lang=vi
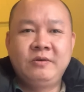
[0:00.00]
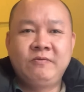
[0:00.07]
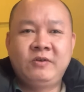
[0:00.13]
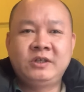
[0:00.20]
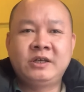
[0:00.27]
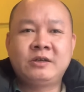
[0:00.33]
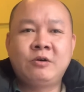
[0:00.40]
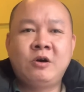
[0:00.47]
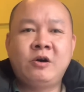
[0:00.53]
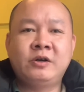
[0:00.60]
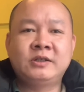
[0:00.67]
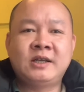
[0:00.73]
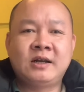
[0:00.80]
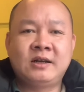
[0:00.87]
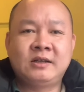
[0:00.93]
Vậy thì câu
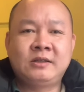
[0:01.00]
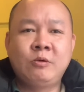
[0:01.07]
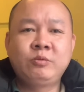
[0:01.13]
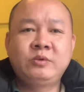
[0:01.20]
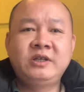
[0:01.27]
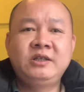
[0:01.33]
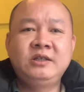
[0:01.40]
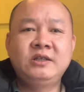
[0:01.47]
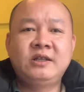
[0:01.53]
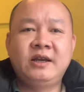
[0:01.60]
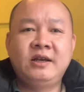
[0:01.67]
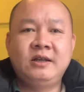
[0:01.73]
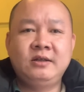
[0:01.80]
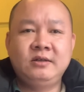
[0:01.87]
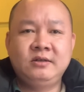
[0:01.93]
hỏi rằng là thông tin như
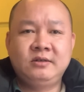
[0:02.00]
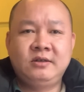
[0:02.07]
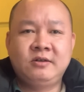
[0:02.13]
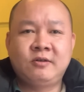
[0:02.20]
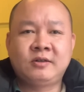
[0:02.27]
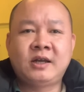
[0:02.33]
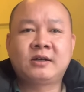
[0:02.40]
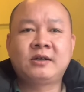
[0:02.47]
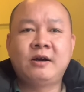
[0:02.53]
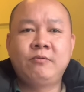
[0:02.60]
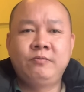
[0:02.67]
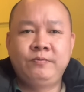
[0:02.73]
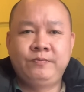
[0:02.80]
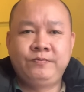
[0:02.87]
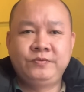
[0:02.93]
thế thì có thật không?
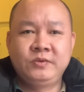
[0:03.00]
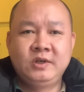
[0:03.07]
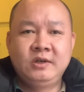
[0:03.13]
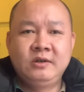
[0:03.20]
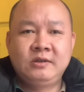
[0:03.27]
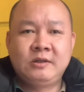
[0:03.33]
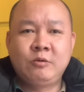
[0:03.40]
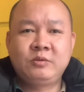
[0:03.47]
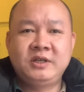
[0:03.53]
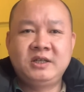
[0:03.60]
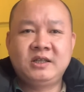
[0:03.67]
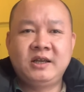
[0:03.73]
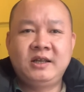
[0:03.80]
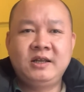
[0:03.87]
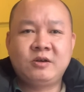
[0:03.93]
Thông tin như
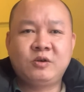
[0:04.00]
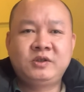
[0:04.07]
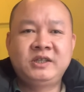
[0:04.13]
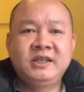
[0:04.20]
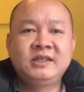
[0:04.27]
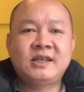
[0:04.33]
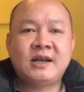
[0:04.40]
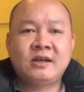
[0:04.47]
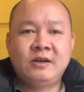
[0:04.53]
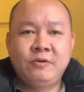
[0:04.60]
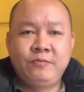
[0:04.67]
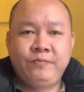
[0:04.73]
thế thì có chính xác không?